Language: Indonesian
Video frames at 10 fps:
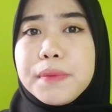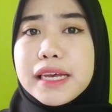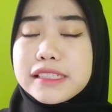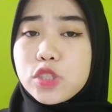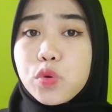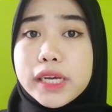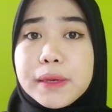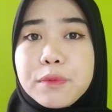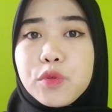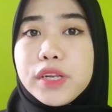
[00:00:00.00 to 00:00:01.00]
beasiswa
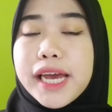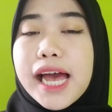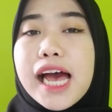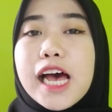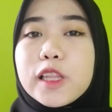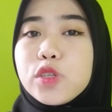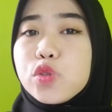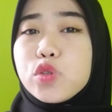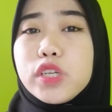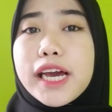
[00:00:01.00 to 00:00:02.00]
kip kuliah
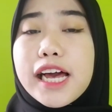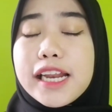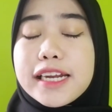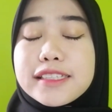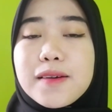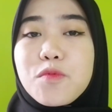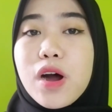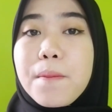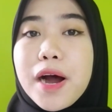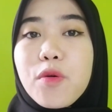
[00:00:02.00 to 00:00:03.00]
tentunya kalian
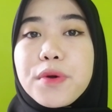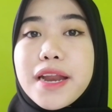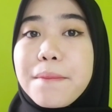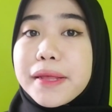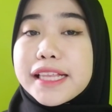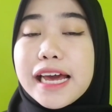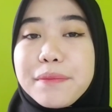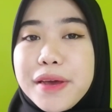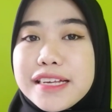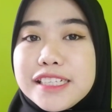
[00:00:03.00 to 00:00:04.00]
semua mau
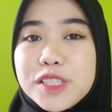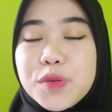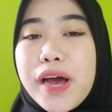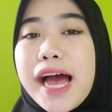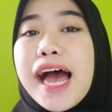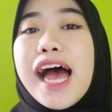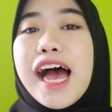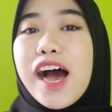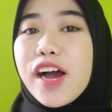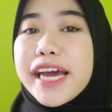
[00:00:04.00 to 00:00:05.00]
mendapatkan beasiswa
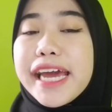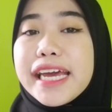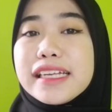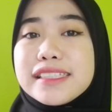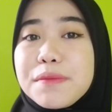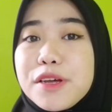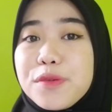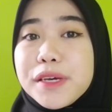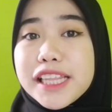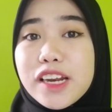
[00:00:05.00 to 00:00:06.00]
Oke, okay,
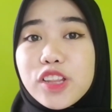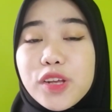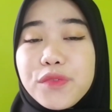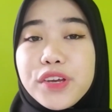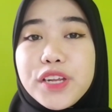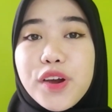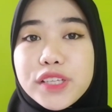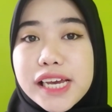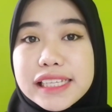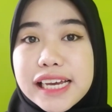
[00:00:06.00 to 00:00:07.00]
sebelum kita nonton
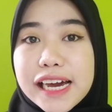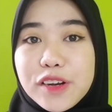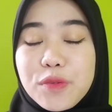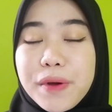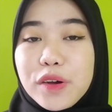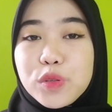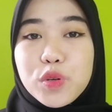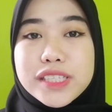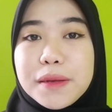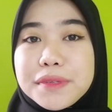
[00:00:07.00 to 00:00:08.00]
videonya jangan lupa
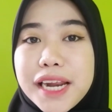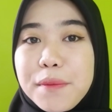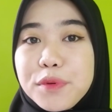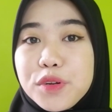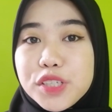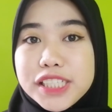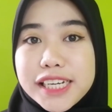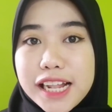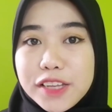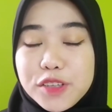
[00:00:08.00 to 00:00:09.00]
untuk subscribe dulu
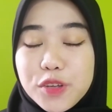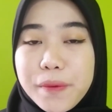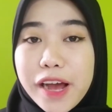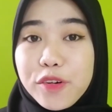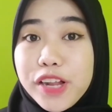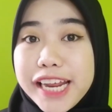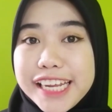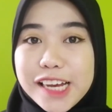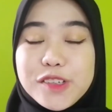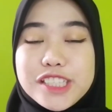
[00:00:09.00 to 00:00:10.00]
channel YouTube aku
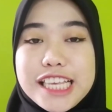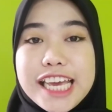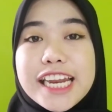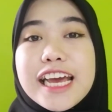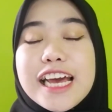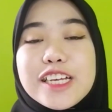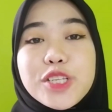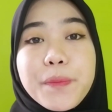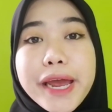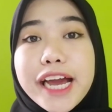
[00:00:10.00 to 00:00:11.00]
Leni Agustin
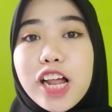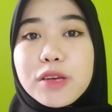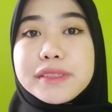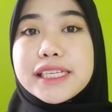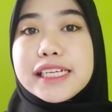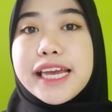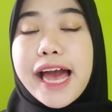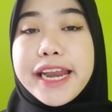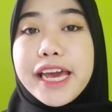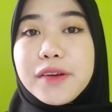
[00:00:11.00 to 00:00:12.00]
supaya kalau
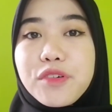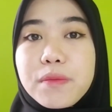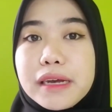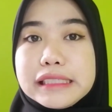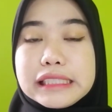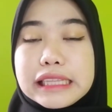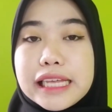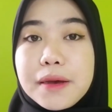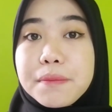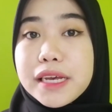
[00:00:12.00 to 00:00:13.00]
misalnya ada informasi
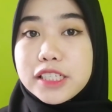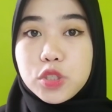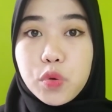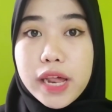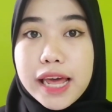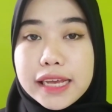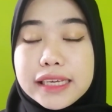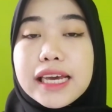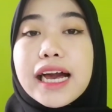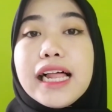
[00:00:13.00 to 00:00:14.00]
tentang beasiswa
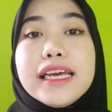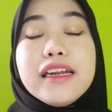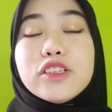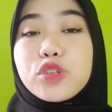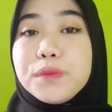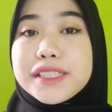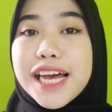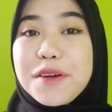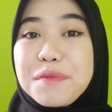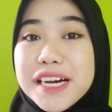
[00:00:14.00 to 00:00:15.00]
lagi kalian langsung
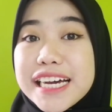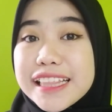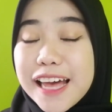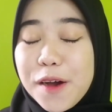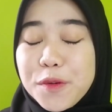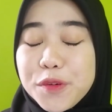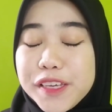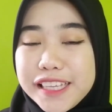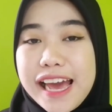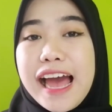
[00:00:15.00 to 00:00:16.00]
bisa
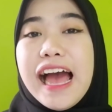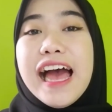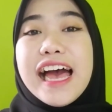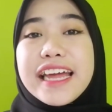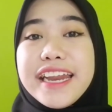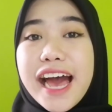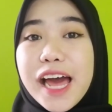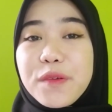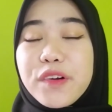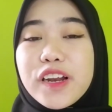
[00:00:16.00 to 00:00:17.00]
mengetahuinya.
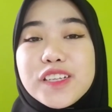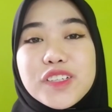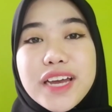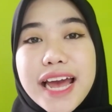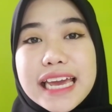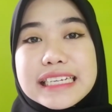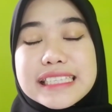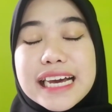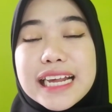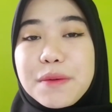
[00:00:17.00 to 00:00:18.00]
Dan follow juga
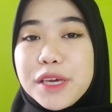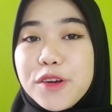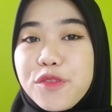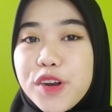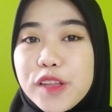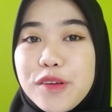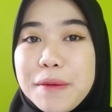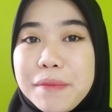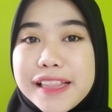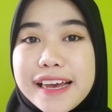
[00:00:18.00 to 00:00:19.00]
Instagram
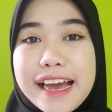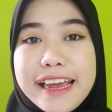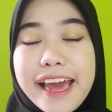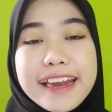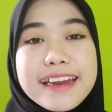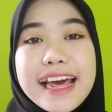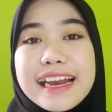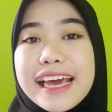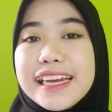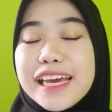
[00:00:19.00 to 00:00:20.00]
info.umptkIN
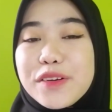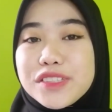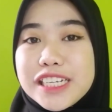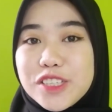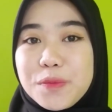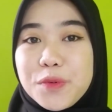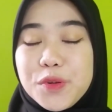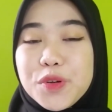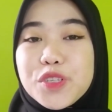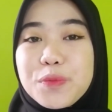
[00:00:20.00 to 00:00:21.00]
dan Leni Agustin 10
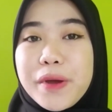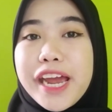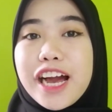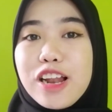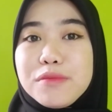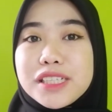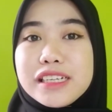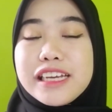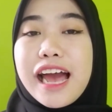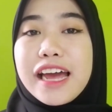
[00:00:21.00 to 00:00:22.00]
supaya kalau
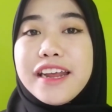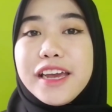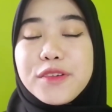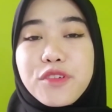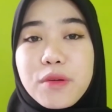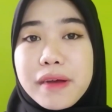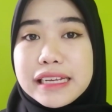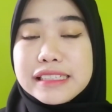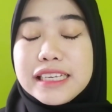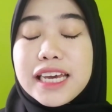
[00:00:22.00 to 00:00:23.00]
misalnya ada
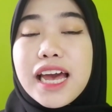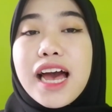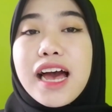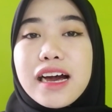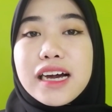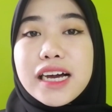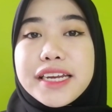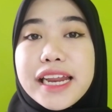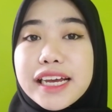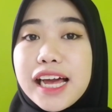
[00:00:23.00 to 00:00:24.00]
informasi
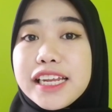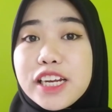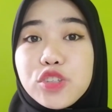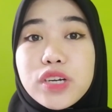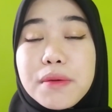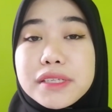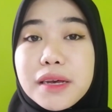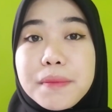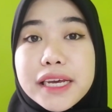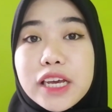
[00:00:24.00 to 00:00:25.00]
uh, dan kalian juga
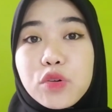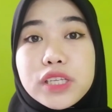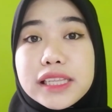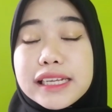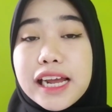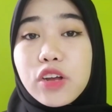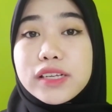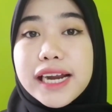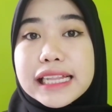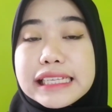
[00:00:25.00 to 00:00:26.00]
bisa mengikuti
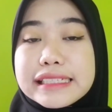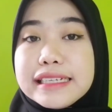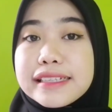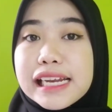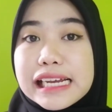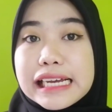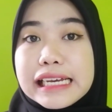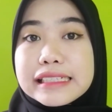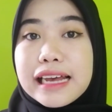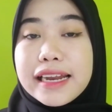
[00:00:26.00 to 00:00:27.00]
tryout gratis di sana
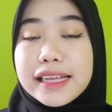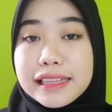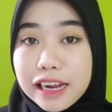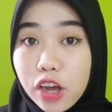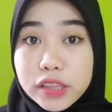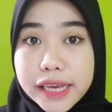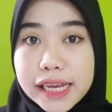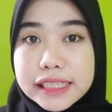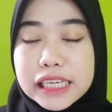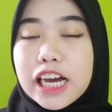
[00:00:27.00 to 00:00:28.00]
guys. Ada tryout
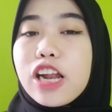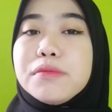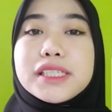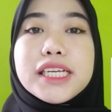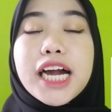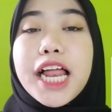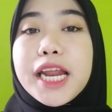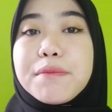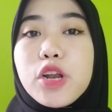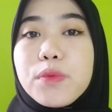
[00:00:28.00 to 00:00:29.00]
ya. Jadi kalau misalnya
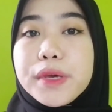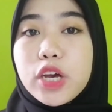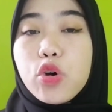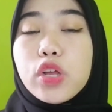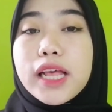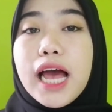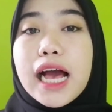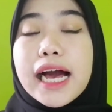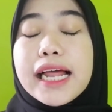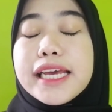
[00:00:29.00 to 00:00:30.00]
kalian belum ikut,
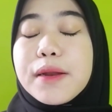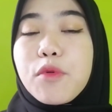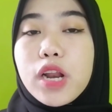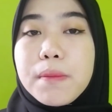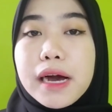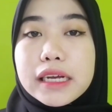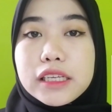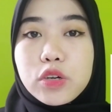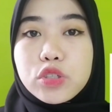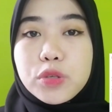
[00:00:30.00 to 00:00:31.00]
kalian boleh
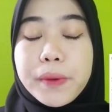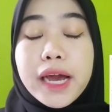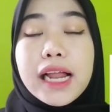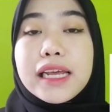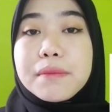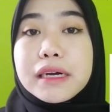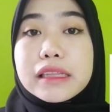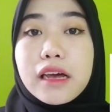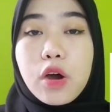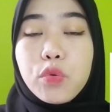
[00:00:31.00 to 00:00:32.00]
banget ikut supaya kalian
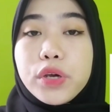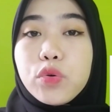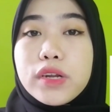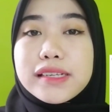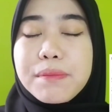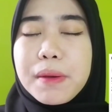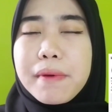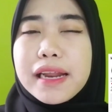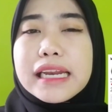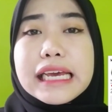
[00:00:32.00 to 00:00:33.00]
mengetahui udah sampai
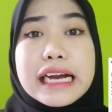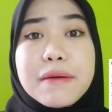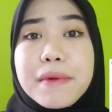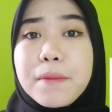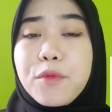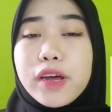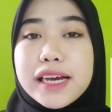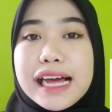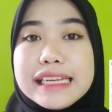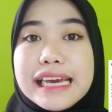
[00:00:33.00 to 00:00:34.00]
mana nih
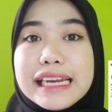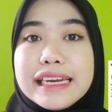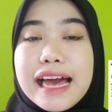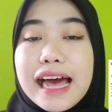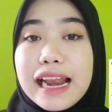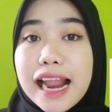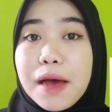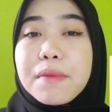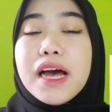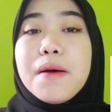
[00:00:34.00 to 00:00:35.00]
kemampuan kalian
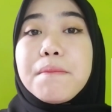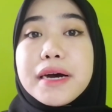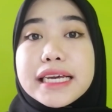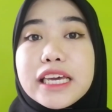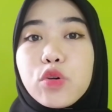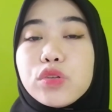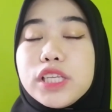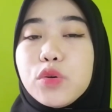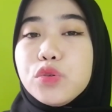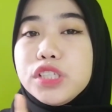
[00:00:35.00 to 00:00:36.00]
dalam
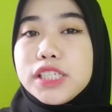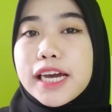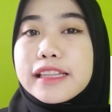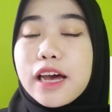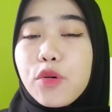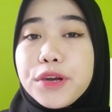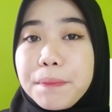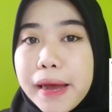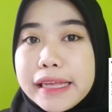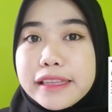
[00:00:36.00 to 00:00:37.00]
mengikuti ujian tahun
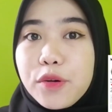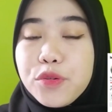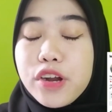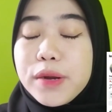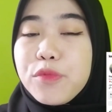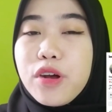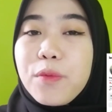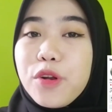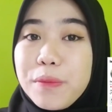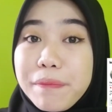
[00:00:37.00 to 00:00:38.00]
depan tahun 2024